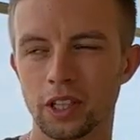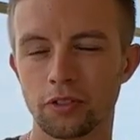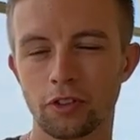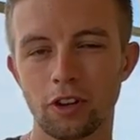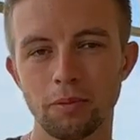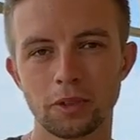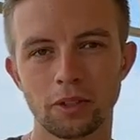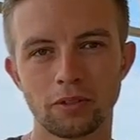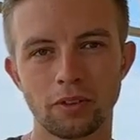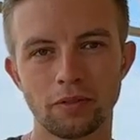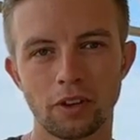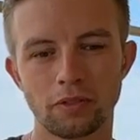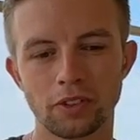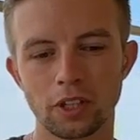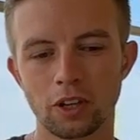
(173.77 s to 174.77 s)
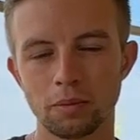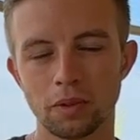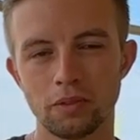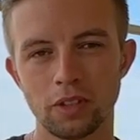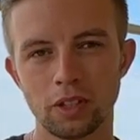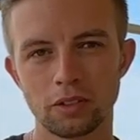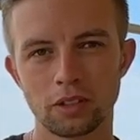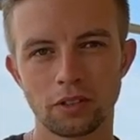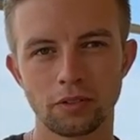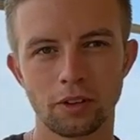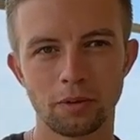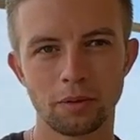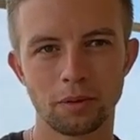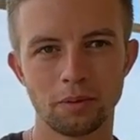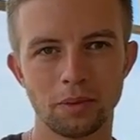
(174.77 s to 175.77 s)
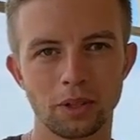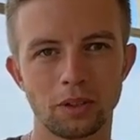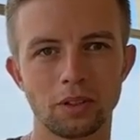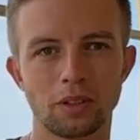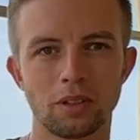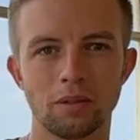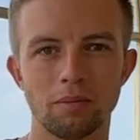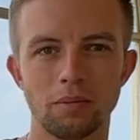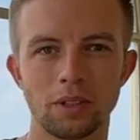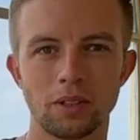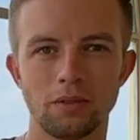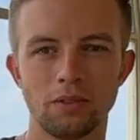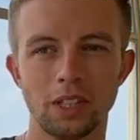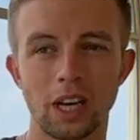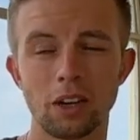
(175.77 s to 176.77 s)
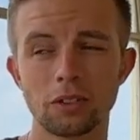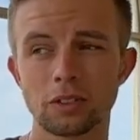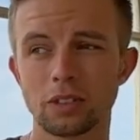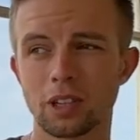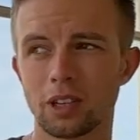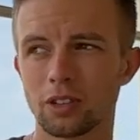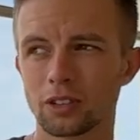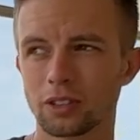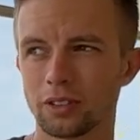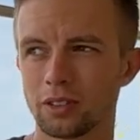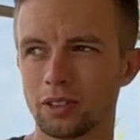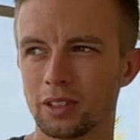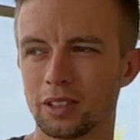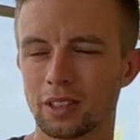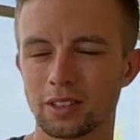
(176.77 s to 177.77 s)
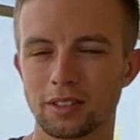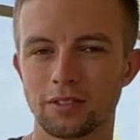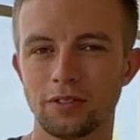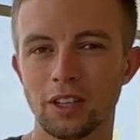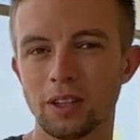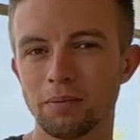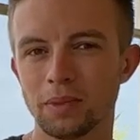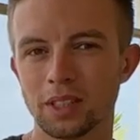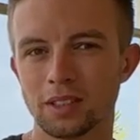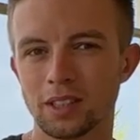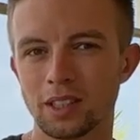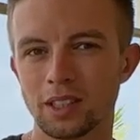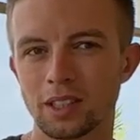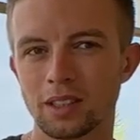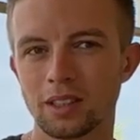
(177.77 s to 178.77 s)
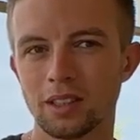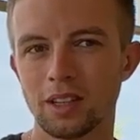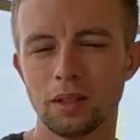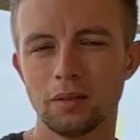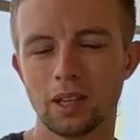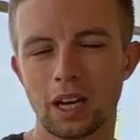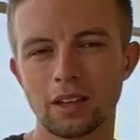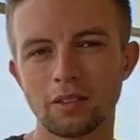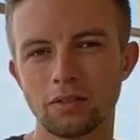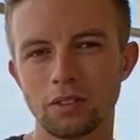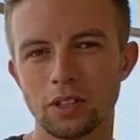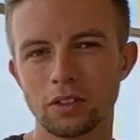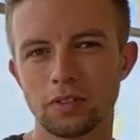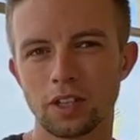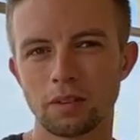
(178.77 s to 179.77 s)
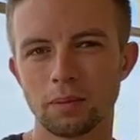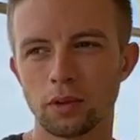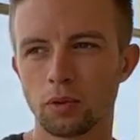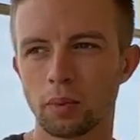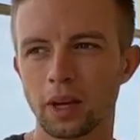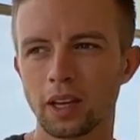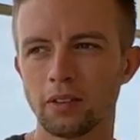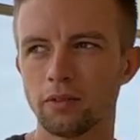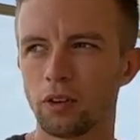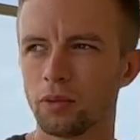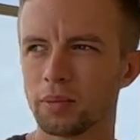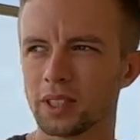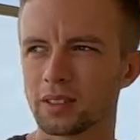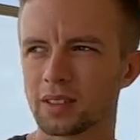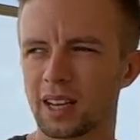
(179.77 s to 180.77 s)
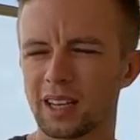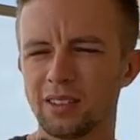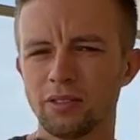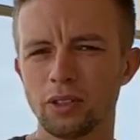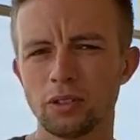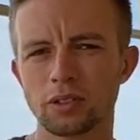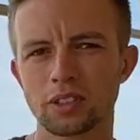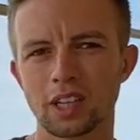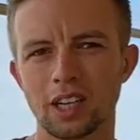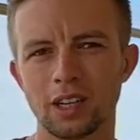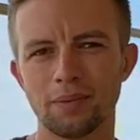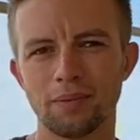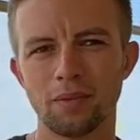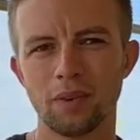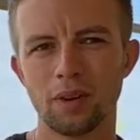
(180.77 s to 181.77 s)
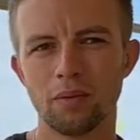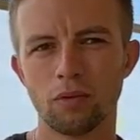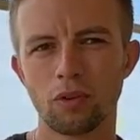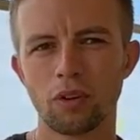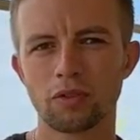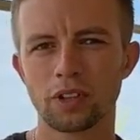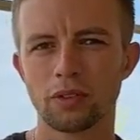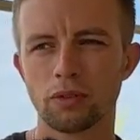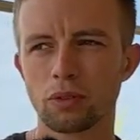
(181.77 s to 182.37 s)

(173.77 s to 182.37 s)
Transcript: ich freue mich auf jeden Fall auf die kommenden Videos. Ich freue mich, mit euch mich wieder auszutauschen. Das fehlt mir sehr. In den anderen Videos werde ich mal darüber reden, warum jetzt keine Videos kamen, ähm, worauf der